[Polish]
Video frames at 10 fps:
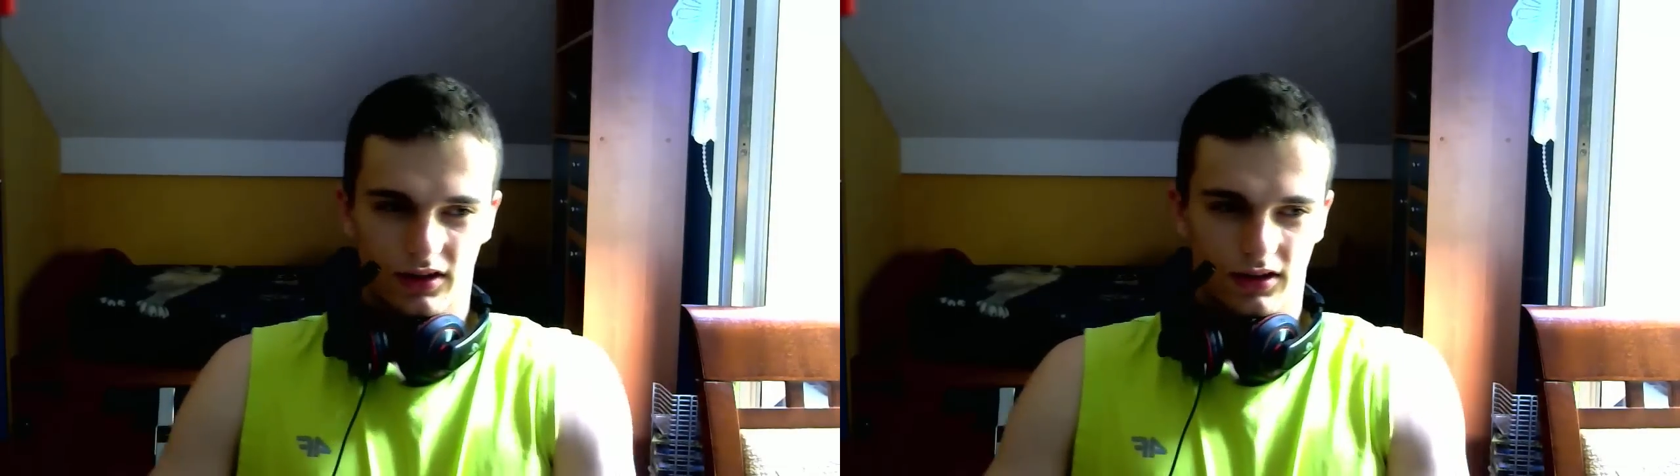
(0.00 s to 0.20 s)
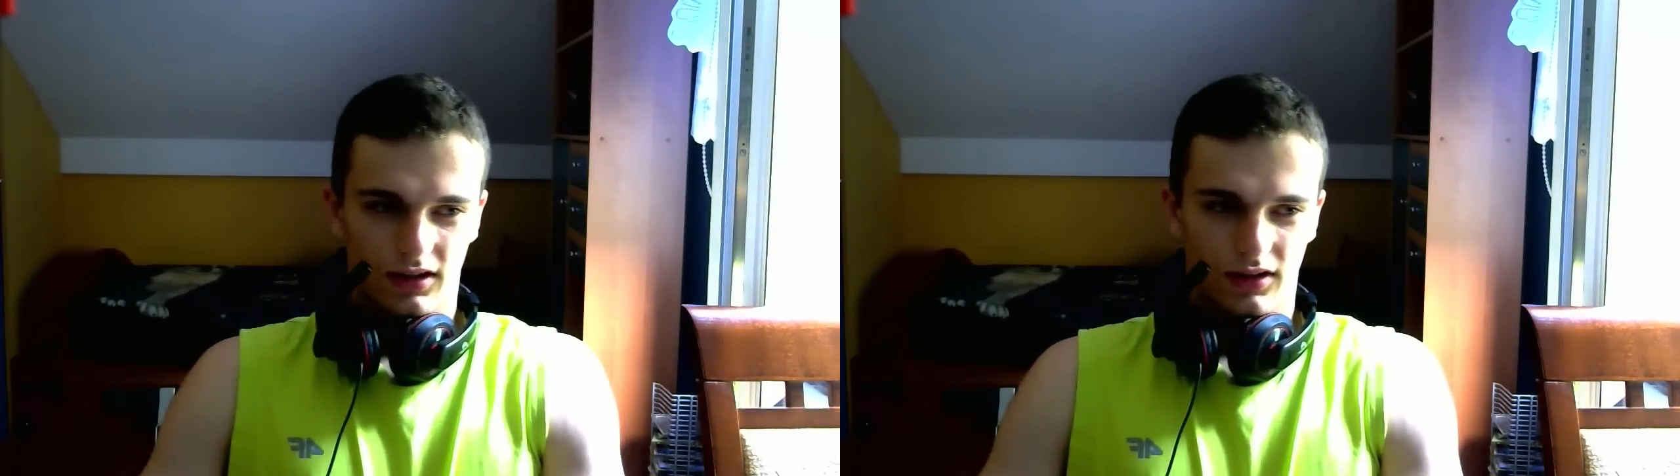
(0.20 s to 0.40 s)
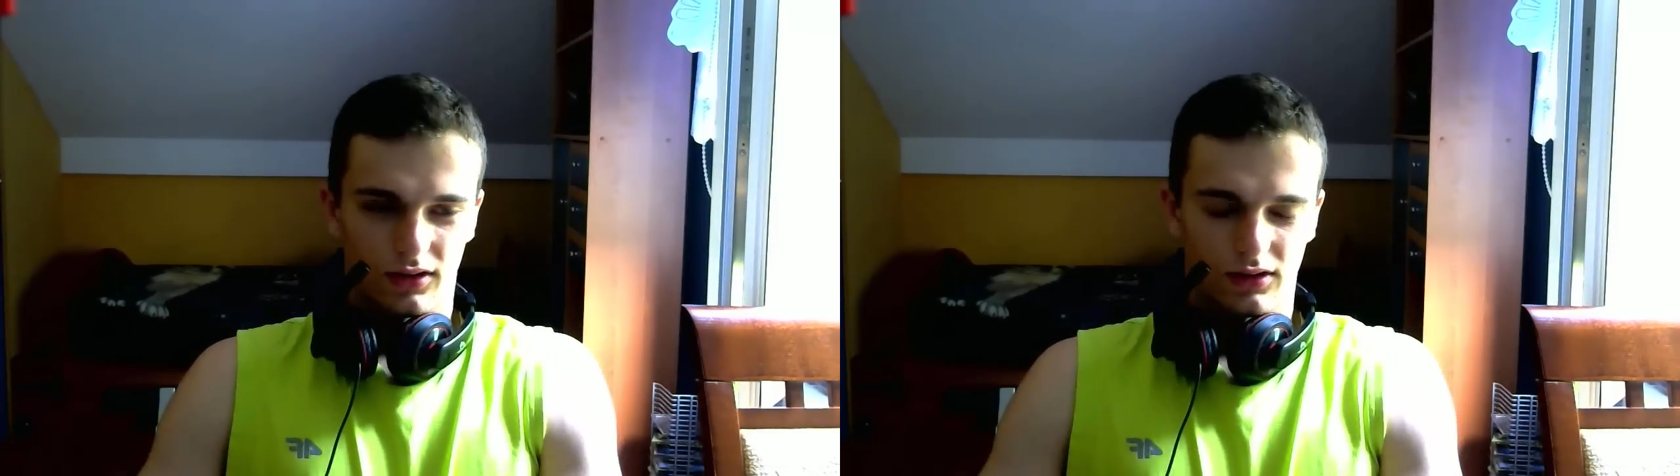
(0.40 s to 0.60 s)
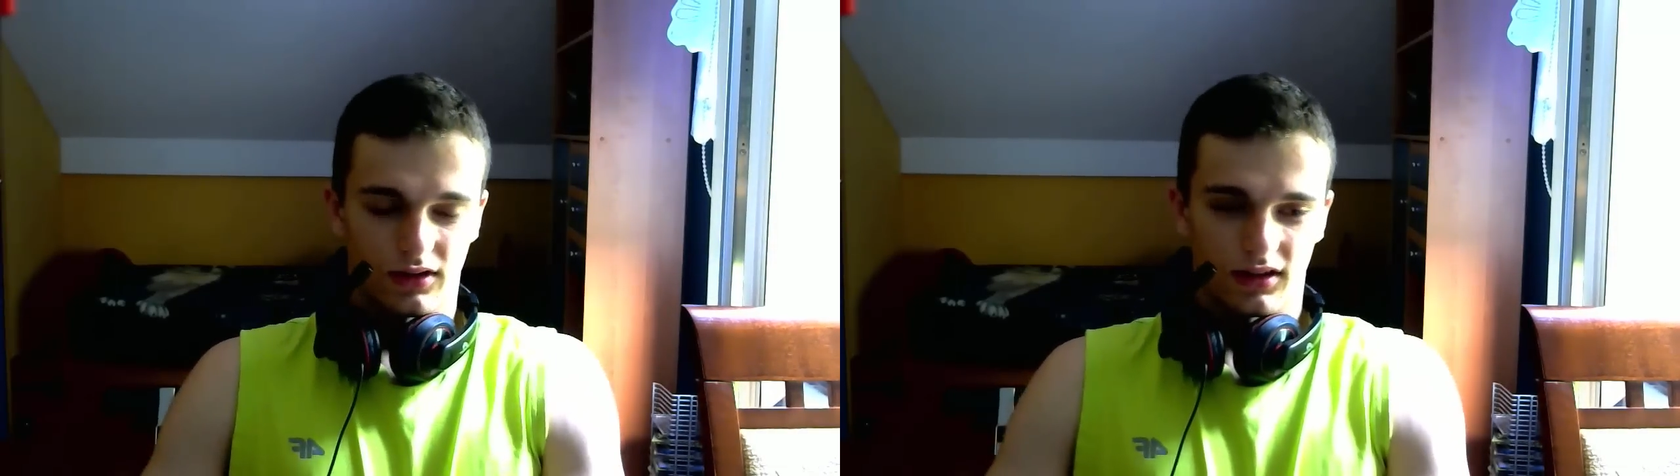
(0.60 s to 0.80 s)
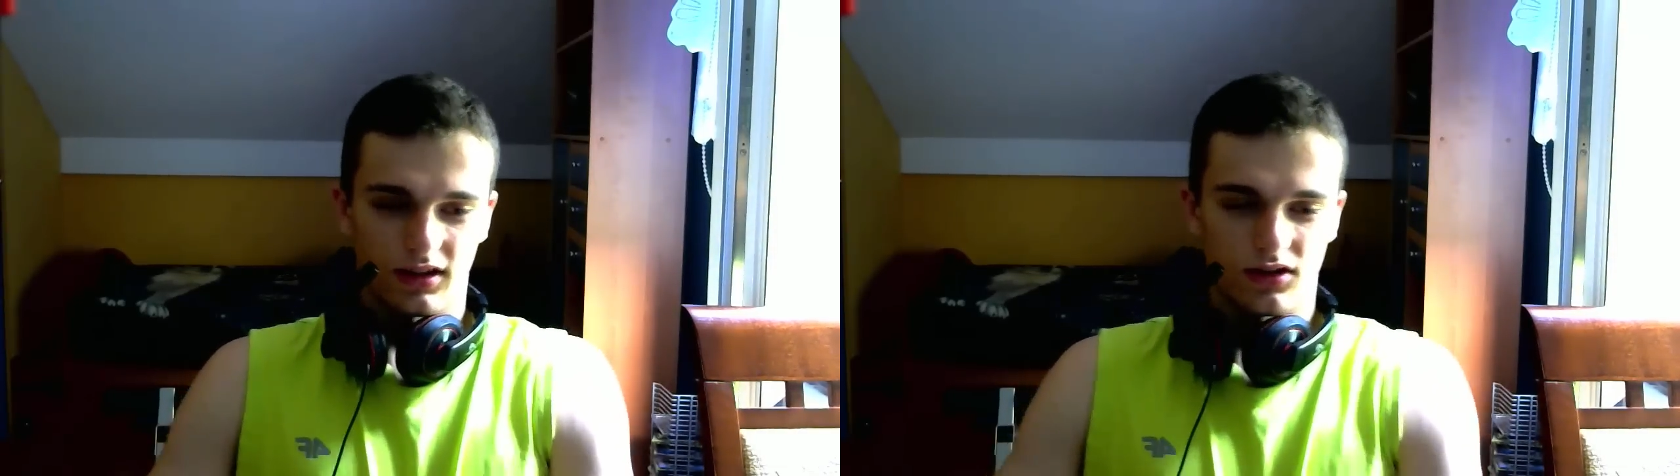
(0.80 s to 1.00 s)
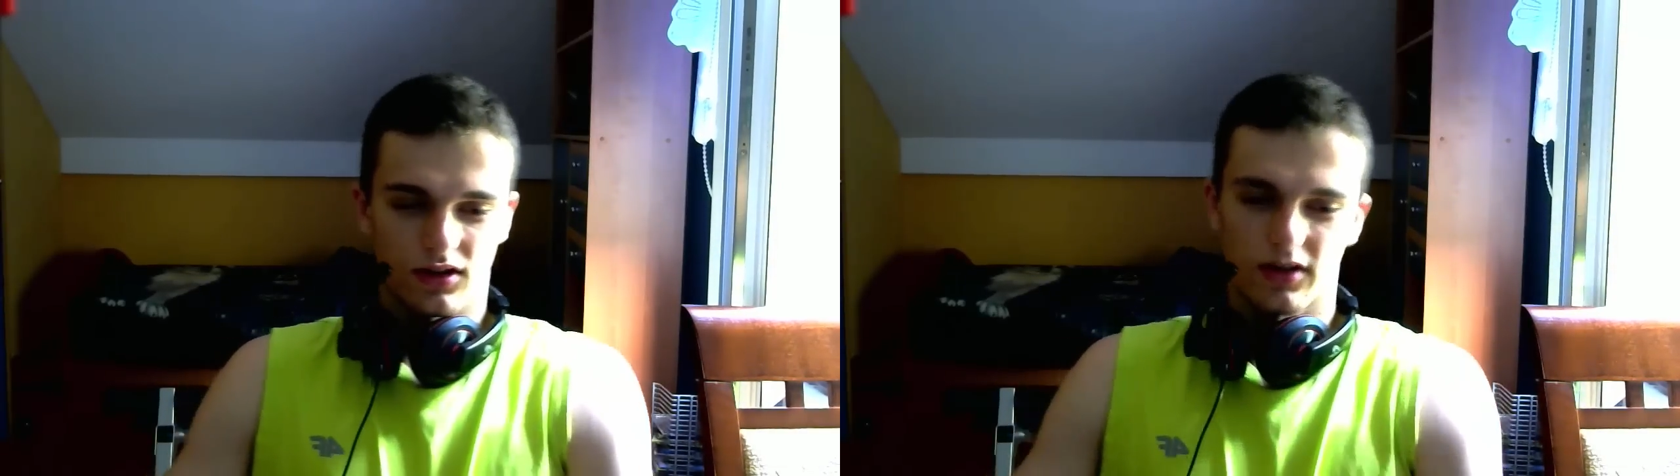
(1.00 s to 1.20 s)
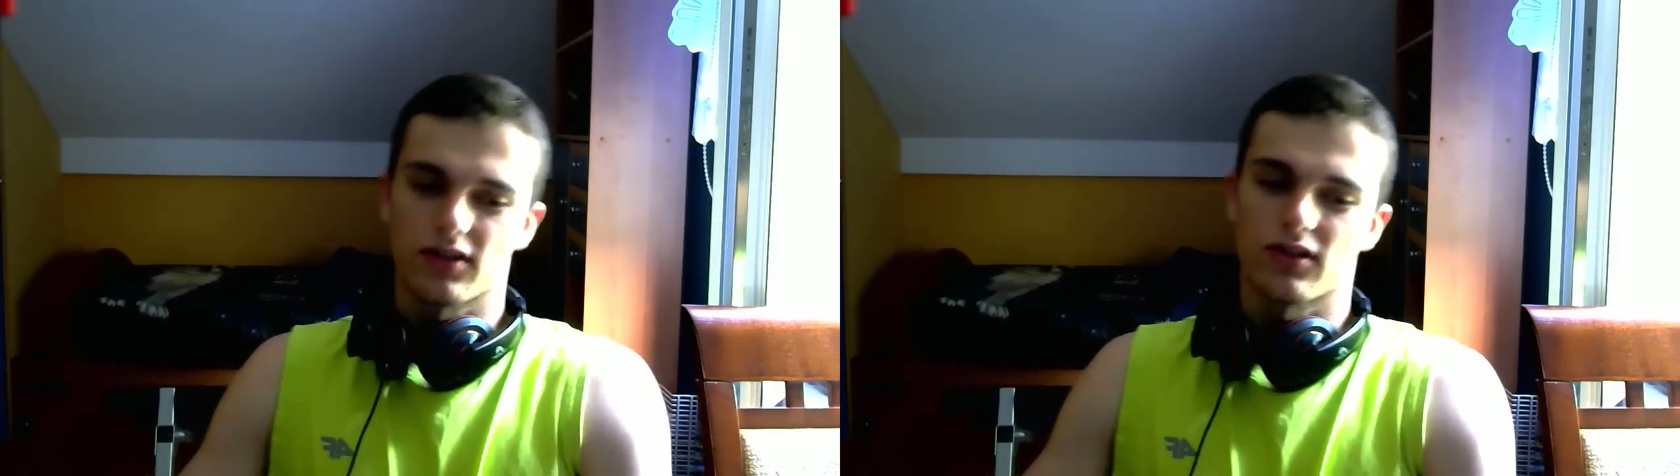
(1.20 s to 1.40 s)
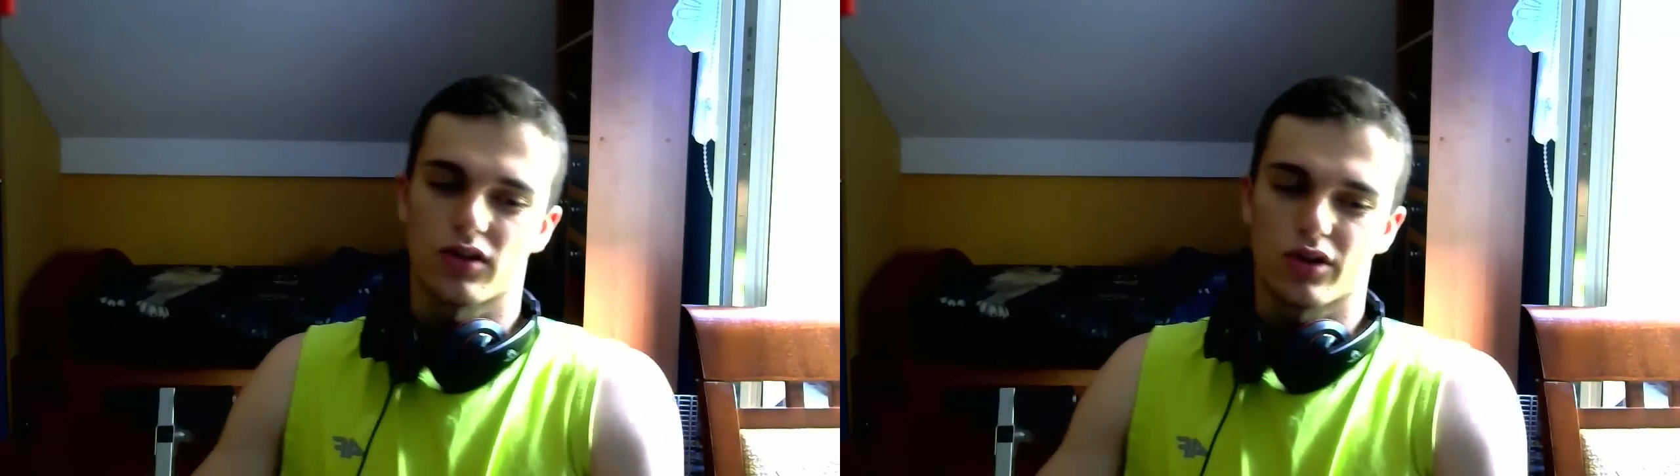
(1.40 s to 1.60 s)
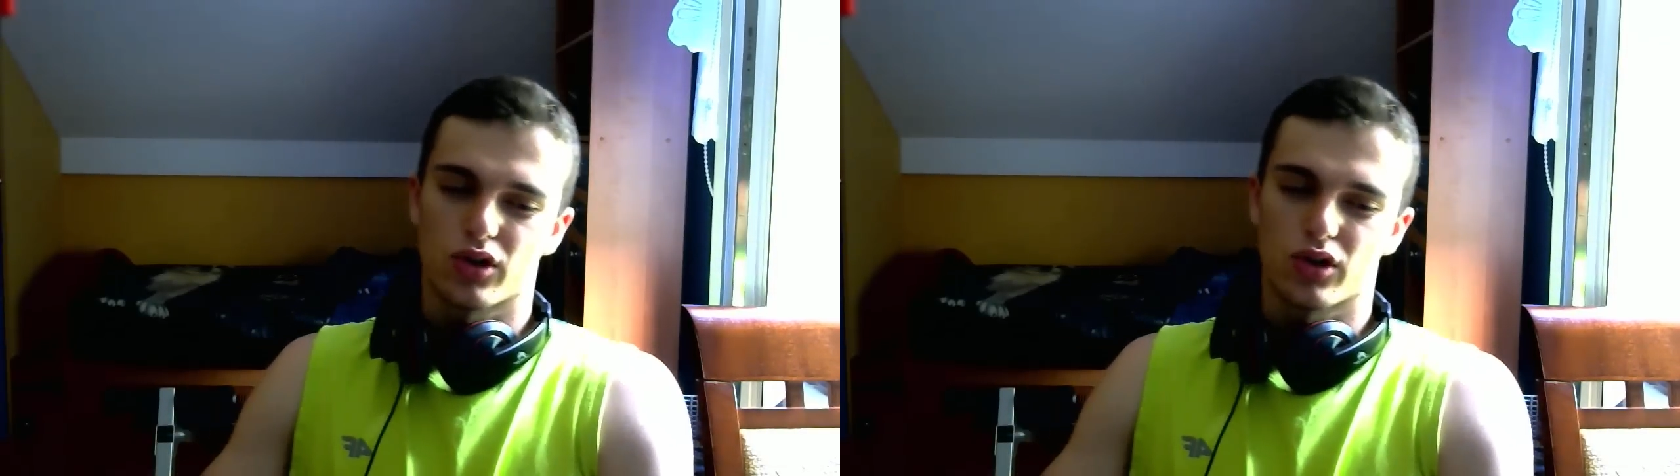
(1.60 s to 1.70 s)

kiedy to oglądacie, czyli to jest